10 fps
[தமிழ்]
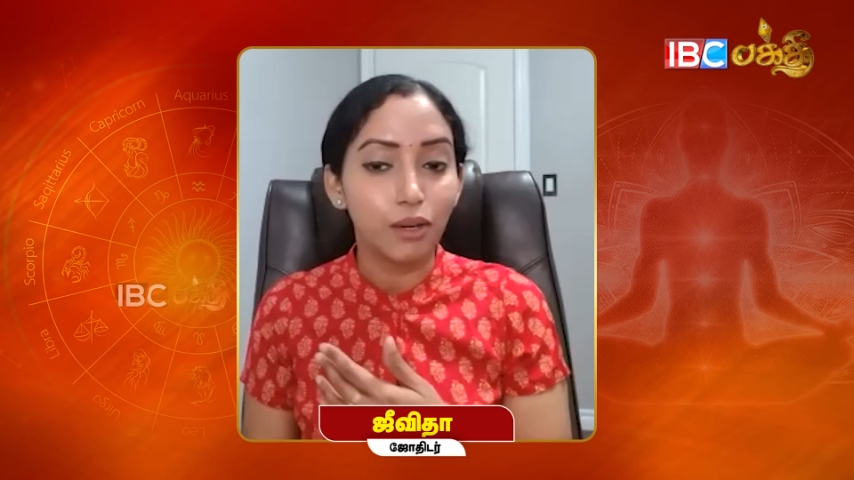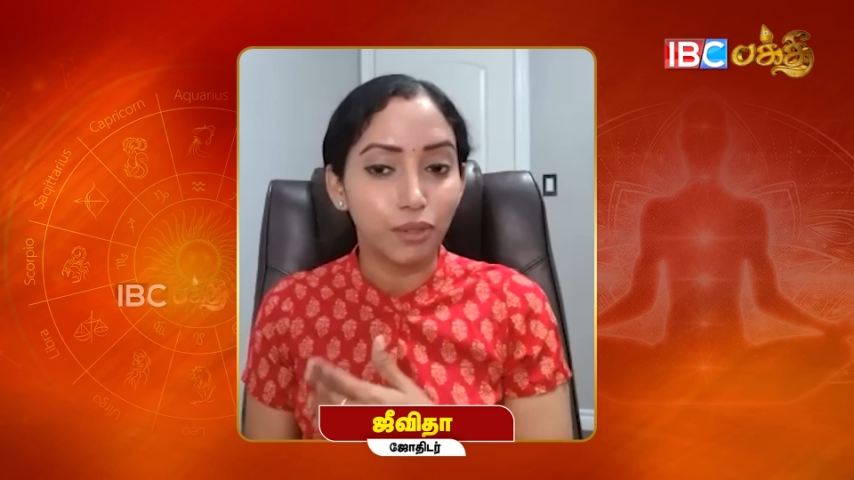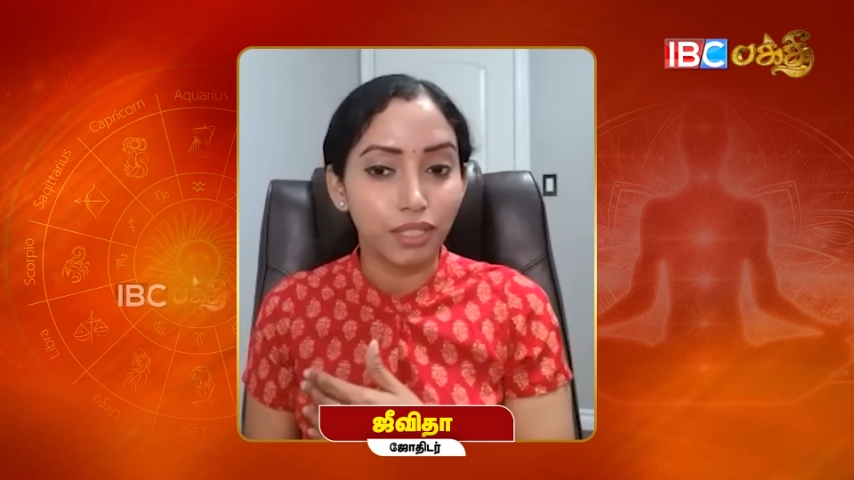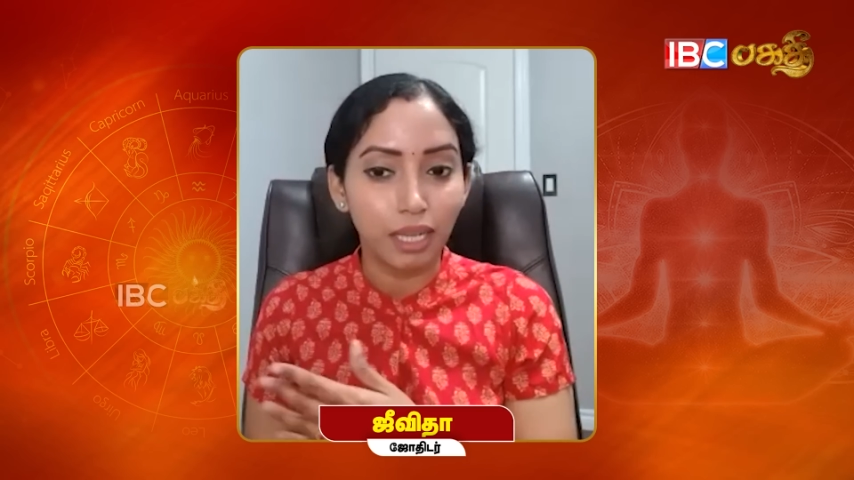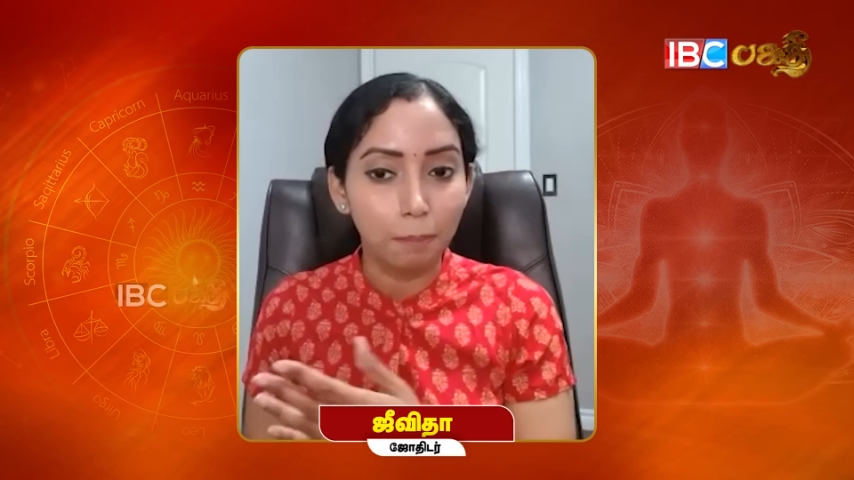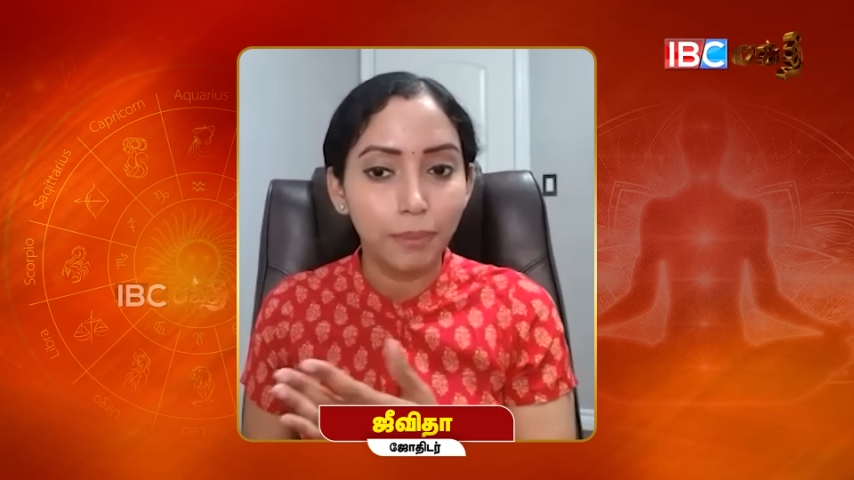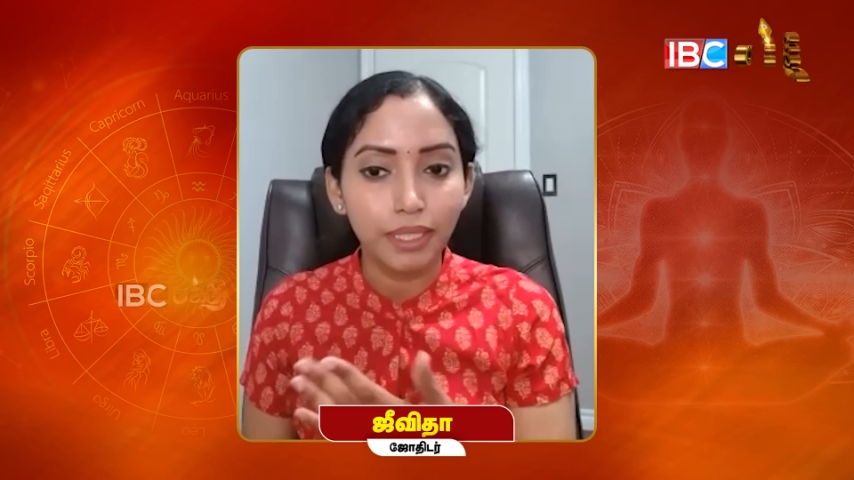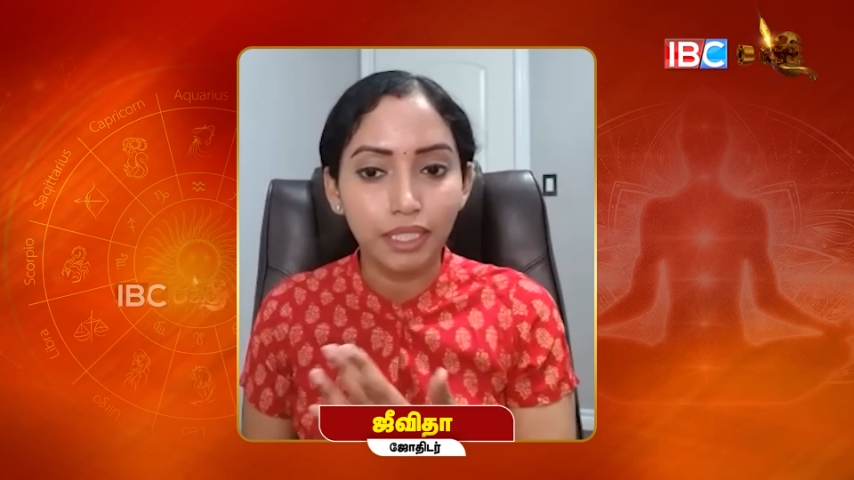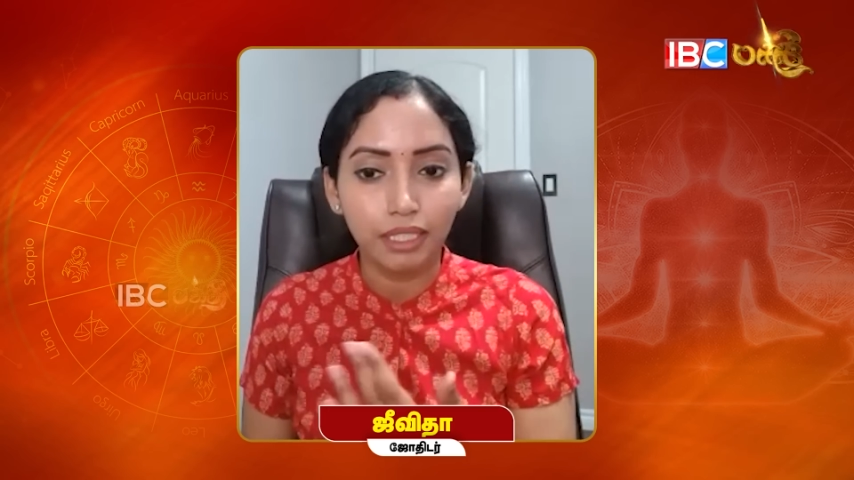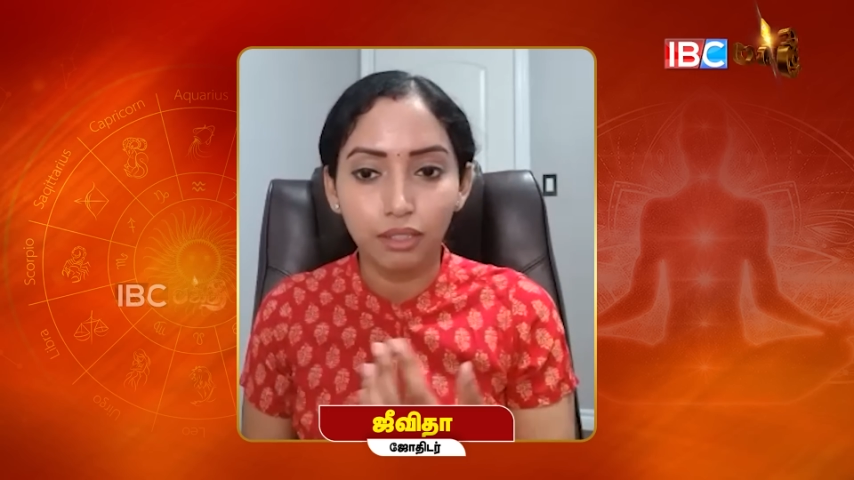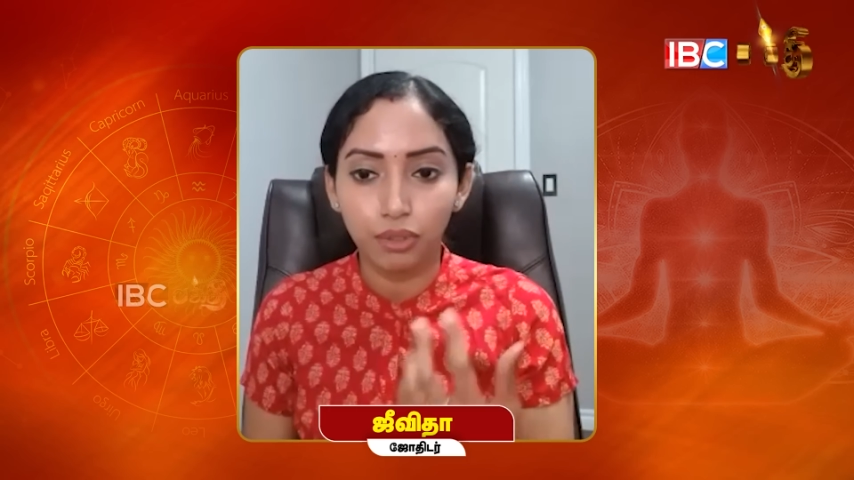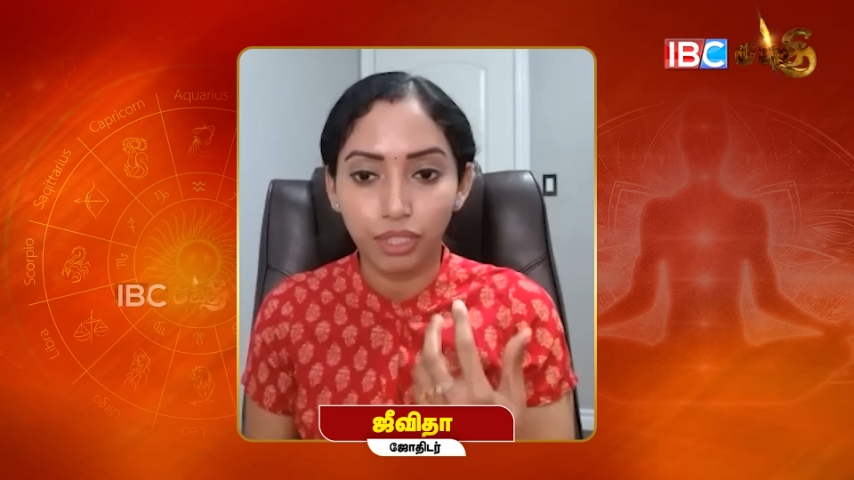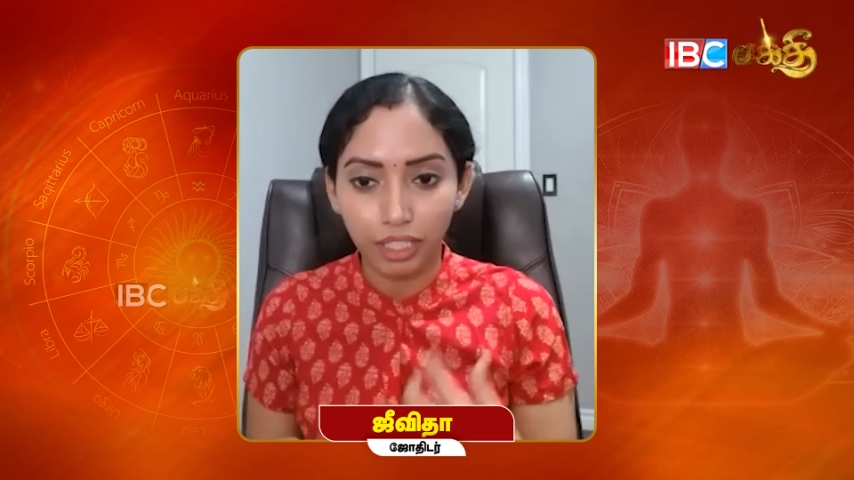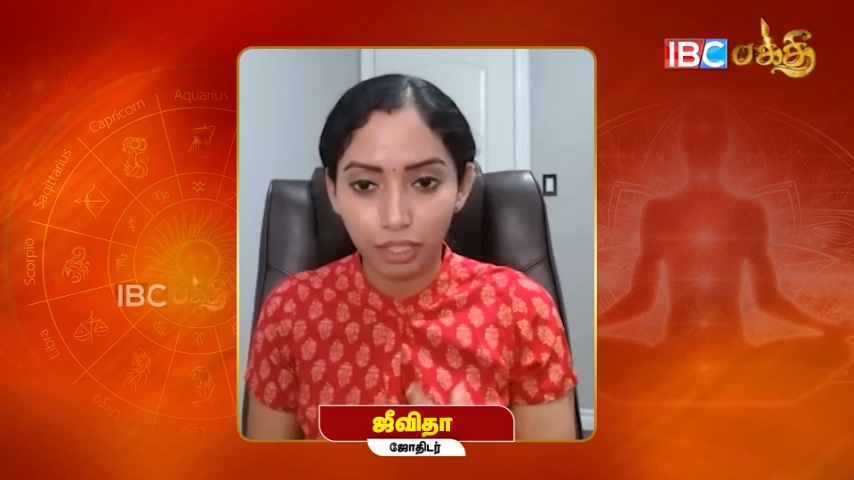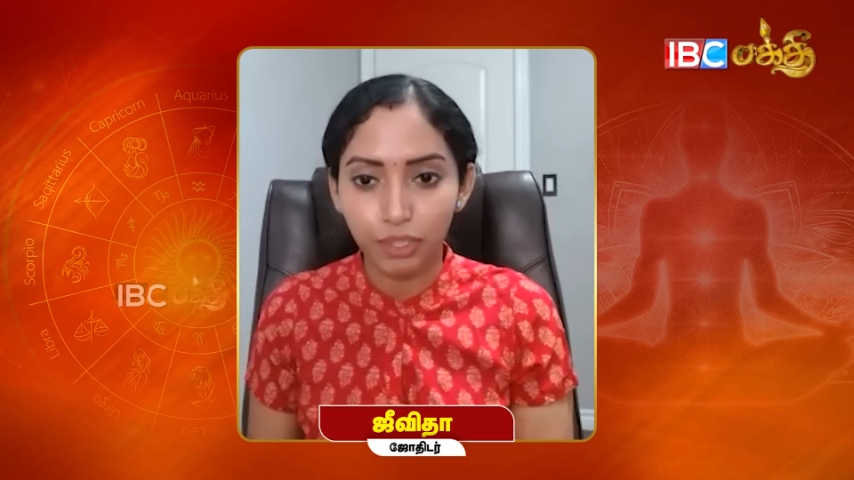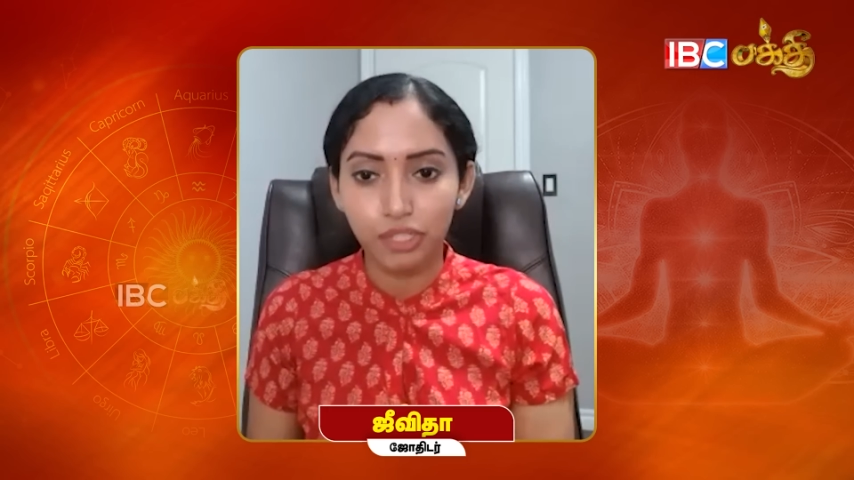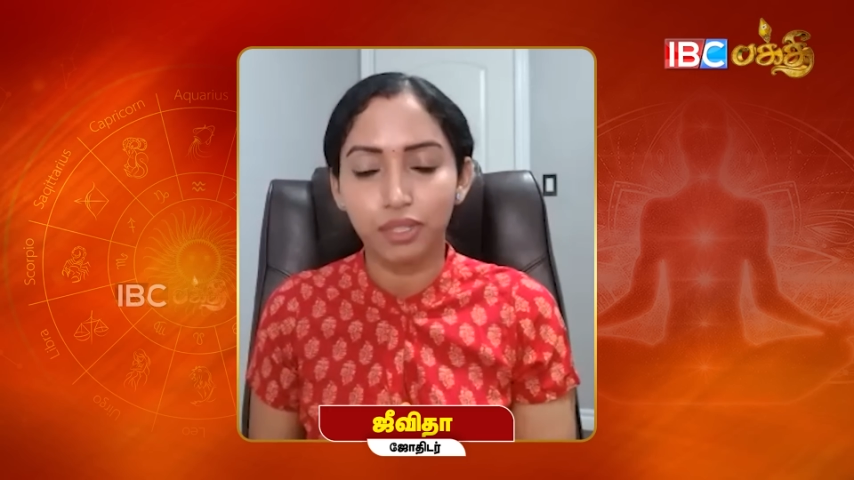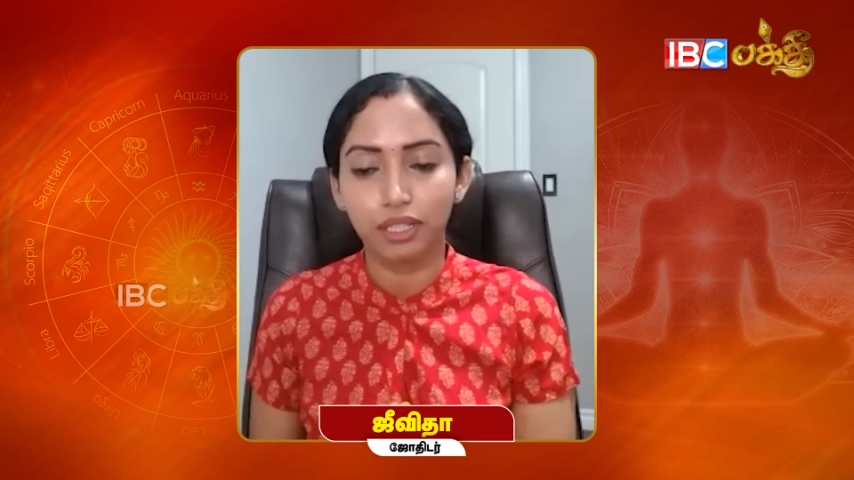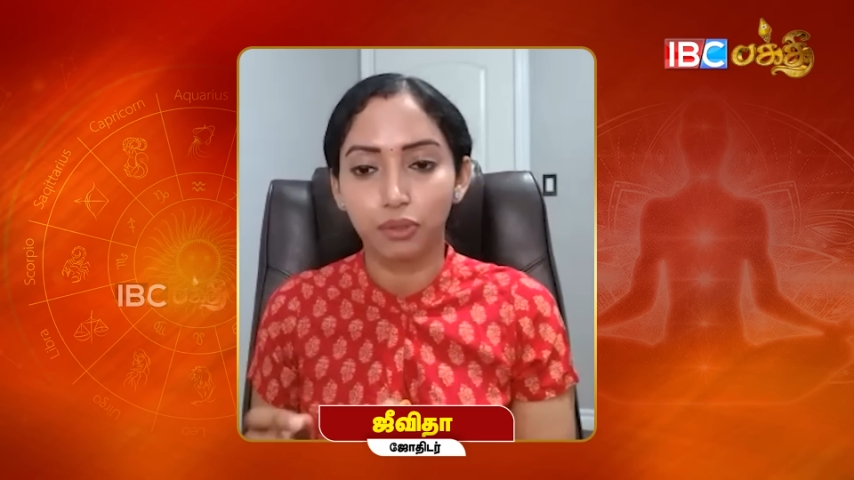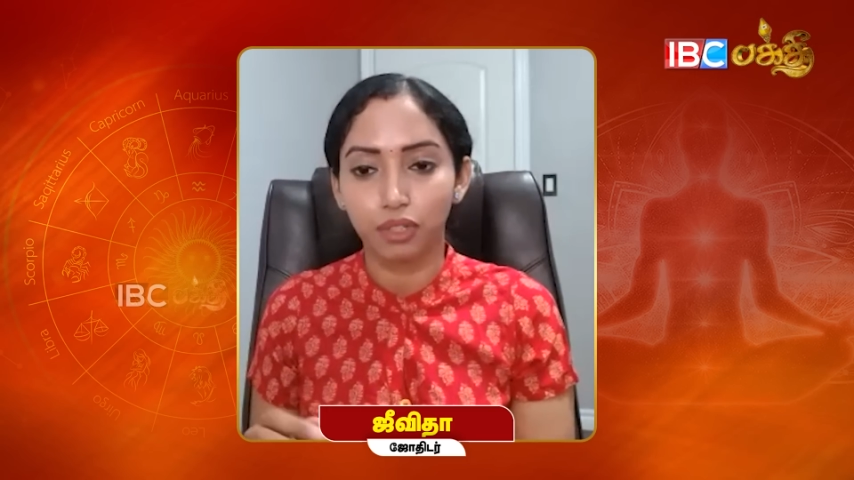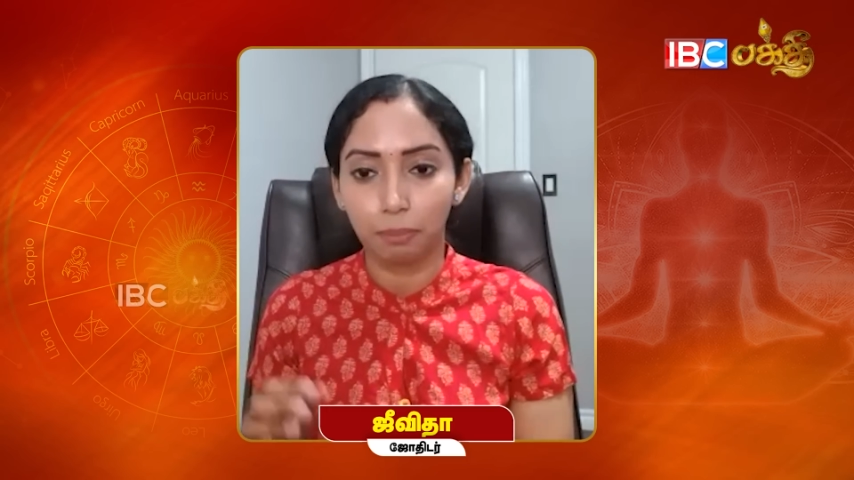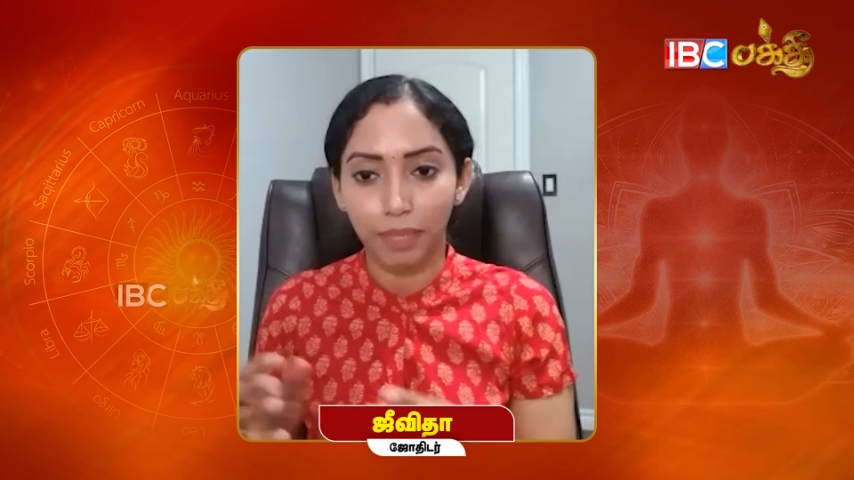ஒரு கம்பெனிக்கு ஒரு இண்டிவிஜுவலுக்கு உங்க